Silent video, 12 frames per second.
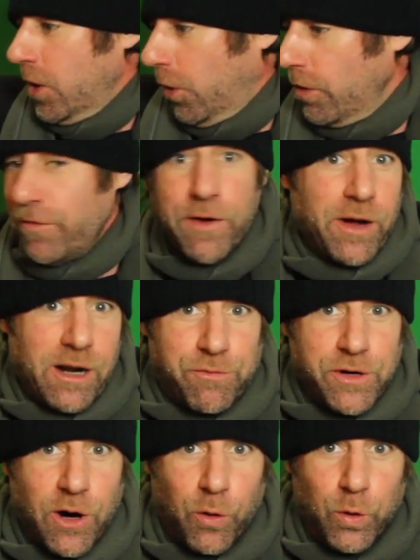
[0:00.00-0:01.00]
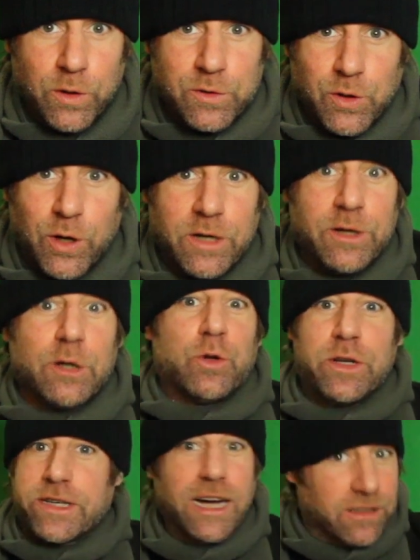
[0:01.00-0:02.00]
Und wenn wir das wiederholen sollen,
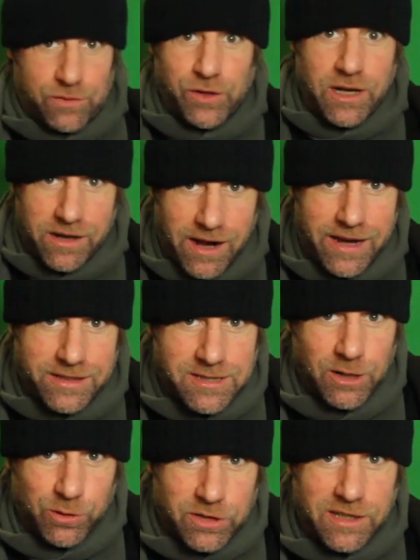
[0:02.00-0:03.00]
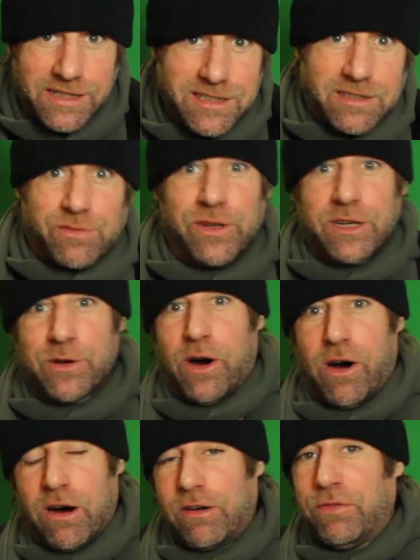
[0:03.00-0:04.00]
natürlich ganz viele Likes hier unter dieses Video
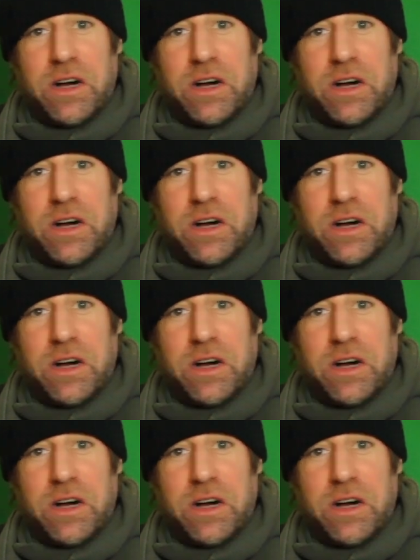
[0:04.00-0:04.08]
auch,